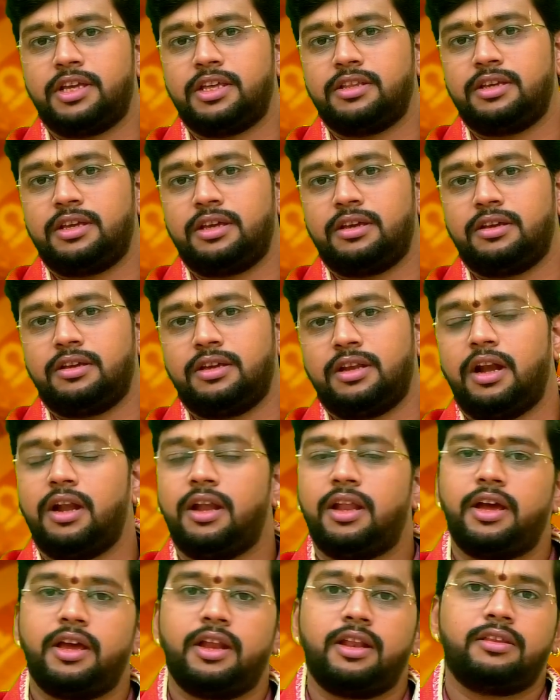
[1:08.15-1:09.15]
தேதி
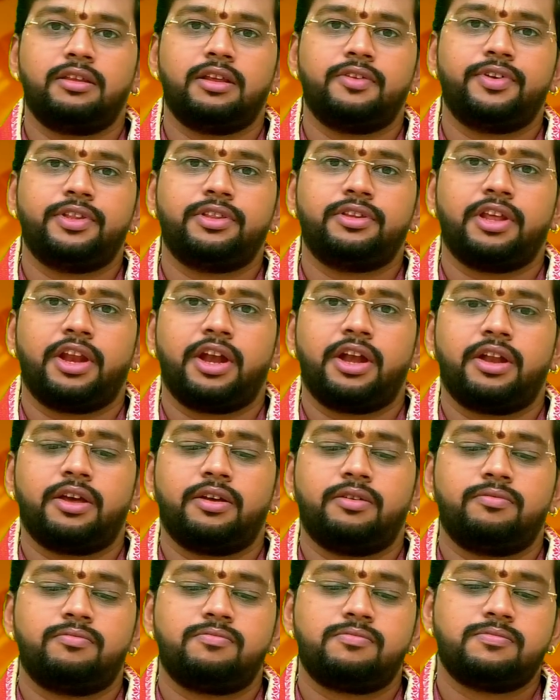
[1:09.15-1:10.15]
இரண்டாயிரத்தி இருபத்தி இரண்டு